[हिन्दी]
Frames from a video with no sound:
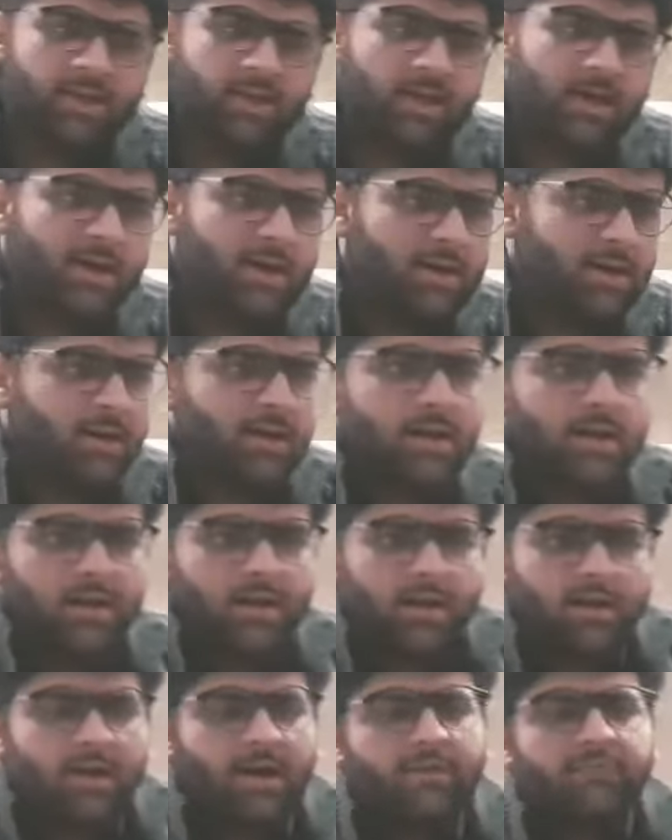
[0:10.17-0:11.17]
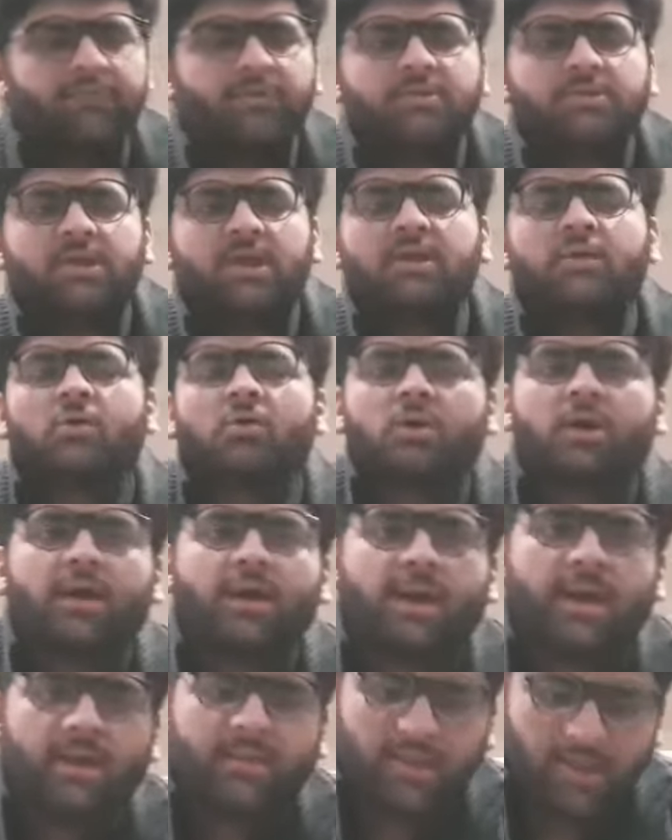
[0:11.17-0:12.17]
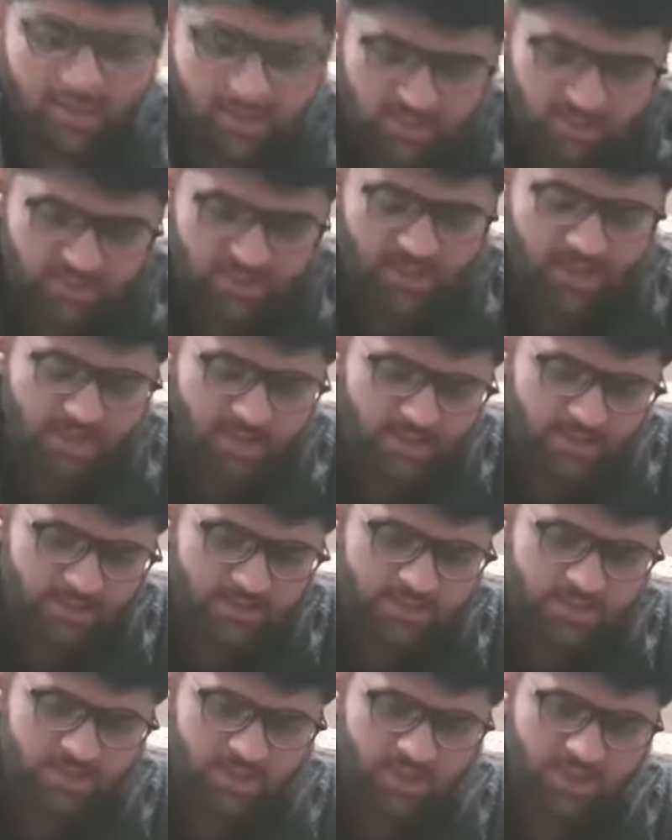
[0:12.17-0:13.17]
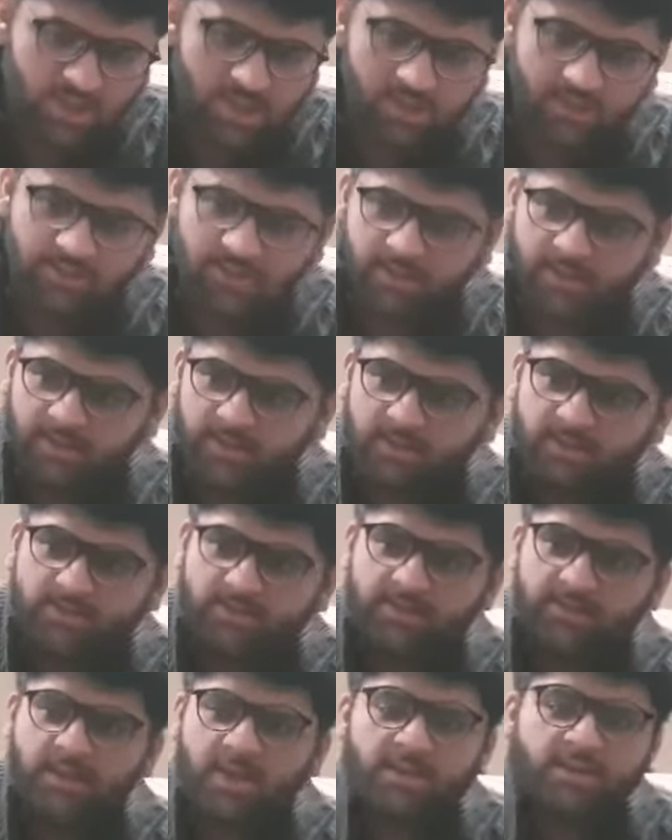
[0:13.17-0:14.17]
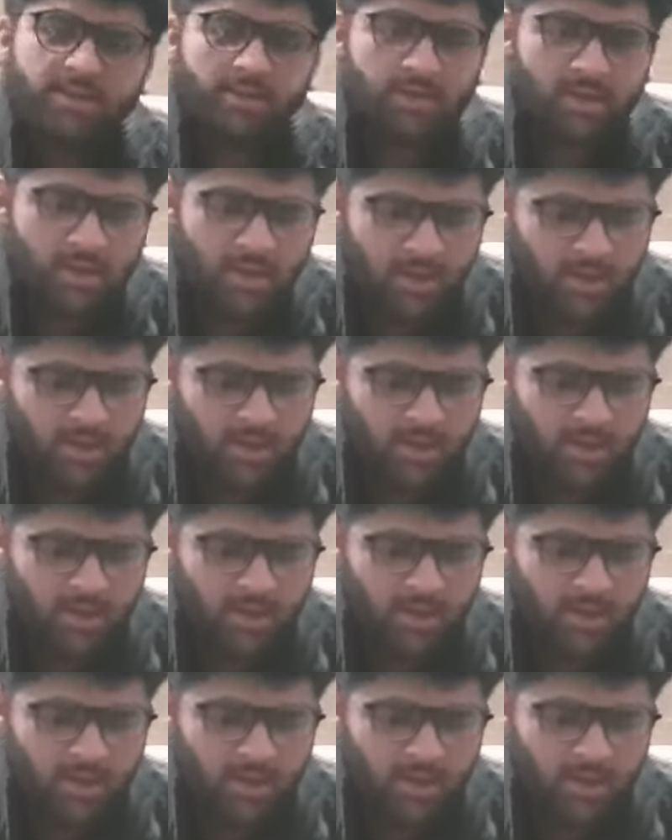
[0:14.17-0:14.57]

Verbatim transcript: गया काफ़ी दिन हो गए हैं आई थिंक छः छः तारीख थी आई थिंक